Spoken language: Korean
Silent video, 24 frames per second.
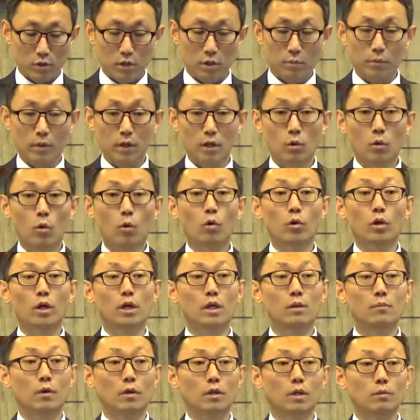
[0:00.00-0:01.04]
특별히
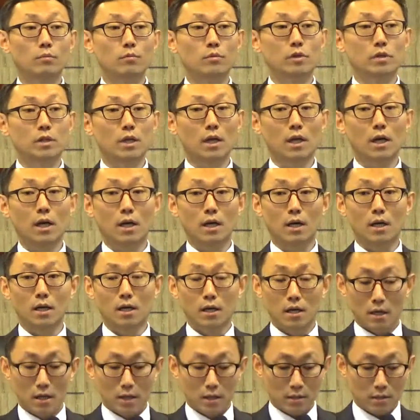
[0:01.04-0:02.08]
고기를 먹는 문제가
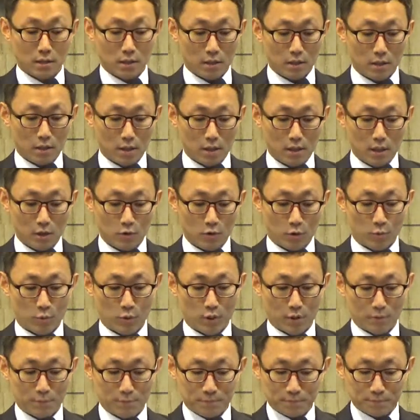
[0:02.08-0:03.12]
일단락이
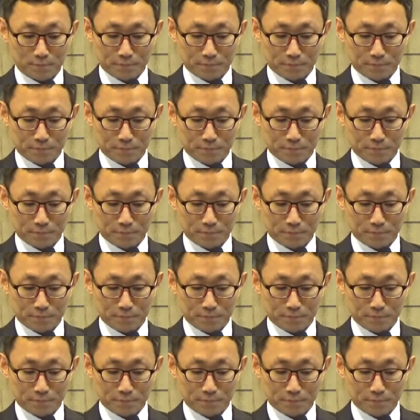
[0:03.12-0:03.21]
됩니다.